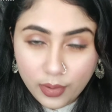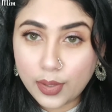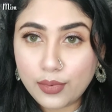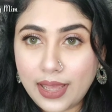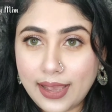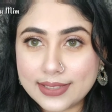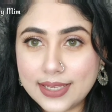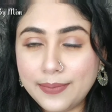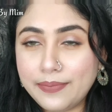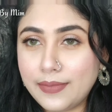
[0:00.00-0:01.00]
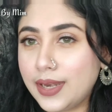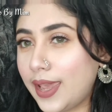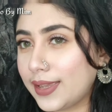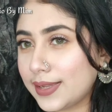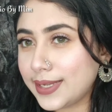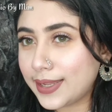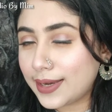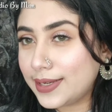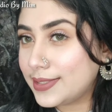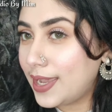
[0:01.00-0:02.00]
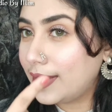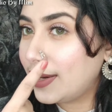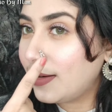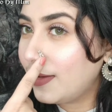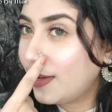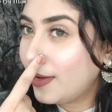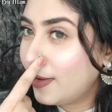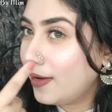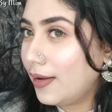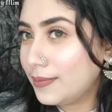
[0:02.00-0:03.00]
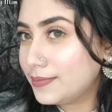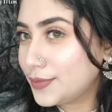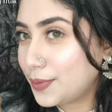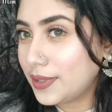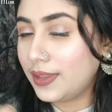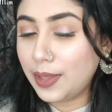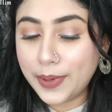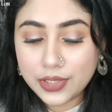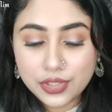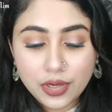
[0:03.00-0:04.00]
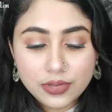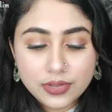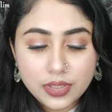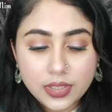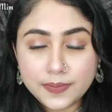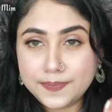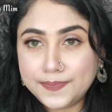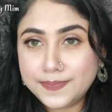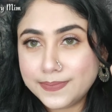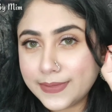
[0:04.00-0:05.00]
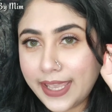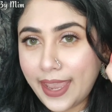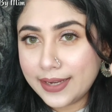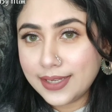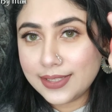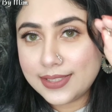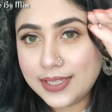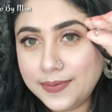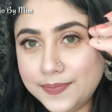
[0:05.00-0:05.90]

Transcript: অনেকগুলাই আছে মানে এক একটা এক এক ডিজাইনের তোমরা দেখতে পাচ্ছ সো এই একটা আছে